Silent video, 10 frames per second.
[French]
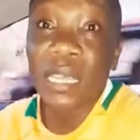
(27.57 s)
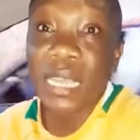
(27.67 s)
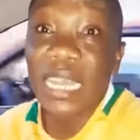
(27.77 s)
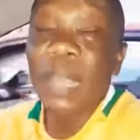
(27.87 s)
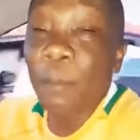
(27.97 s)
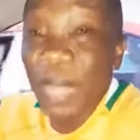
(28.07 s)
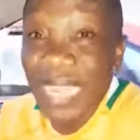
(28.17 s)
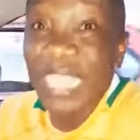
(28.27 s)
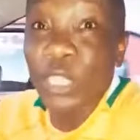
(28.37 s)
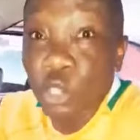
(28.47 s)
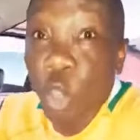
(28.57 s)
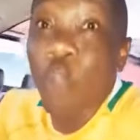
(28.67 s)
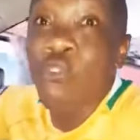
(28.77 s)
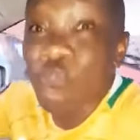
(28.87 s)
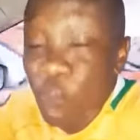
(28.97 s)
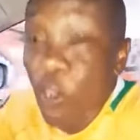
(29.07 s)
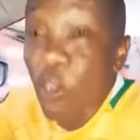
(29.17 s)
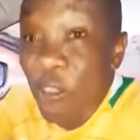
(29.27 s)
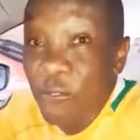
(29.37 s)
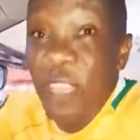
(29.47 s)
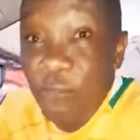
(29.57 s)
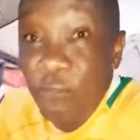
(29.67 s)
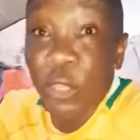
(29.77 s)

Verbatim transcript: les pays qui sont au fond, au fait fond